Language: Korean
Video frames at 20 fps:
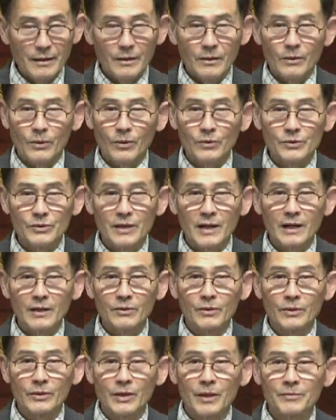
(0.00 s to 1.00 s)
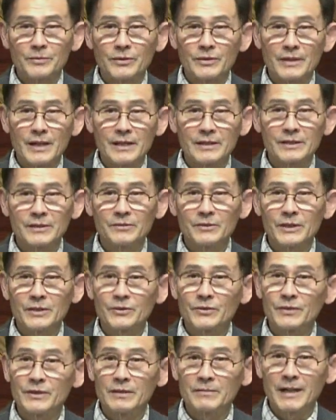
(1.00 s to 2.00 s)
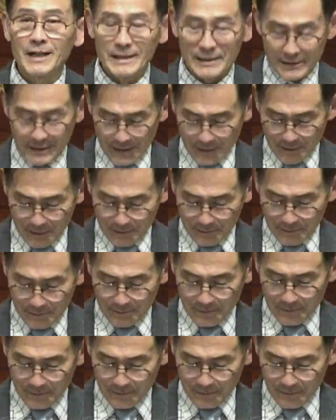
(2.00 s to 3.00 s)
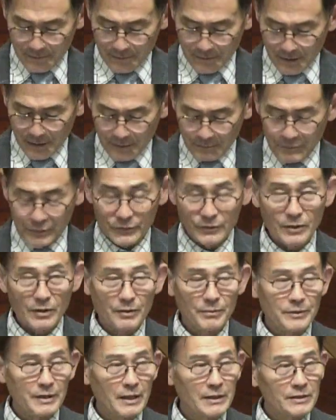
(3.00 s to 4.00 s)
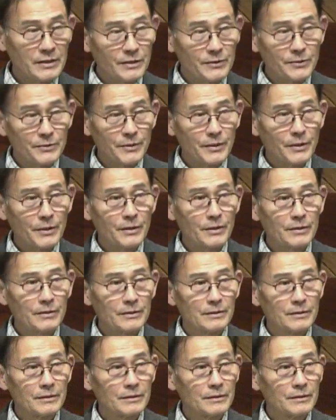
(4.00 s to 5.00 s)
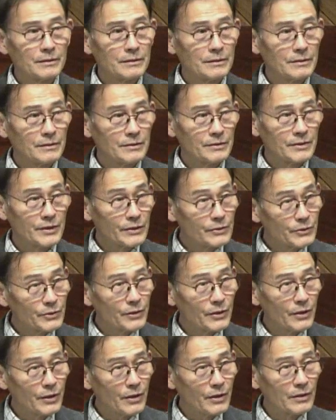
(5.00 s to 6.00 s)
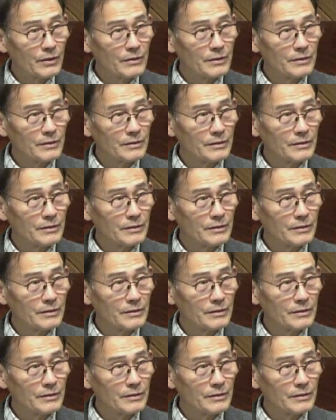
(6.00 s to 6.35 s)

온유하고 겸손하신 우리 주님 아니세요? 부드럽게 친구요, 친구요,